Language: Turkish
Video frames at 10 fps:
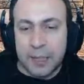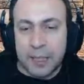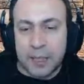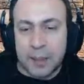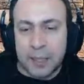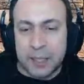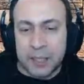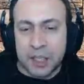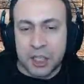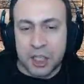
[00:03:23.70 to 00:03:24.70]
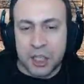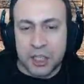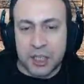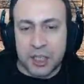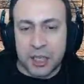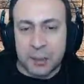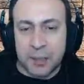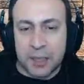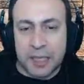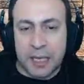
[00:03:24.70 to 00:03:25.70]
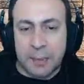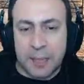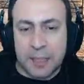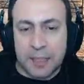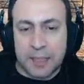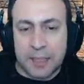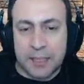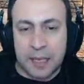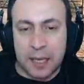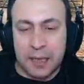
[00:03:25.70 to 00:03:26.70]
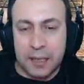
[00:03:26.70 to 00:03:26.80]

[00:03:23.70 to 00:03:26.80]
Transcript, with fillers: 40 42 yaşındaki adamı nasıl yenemezsiniz siz ya?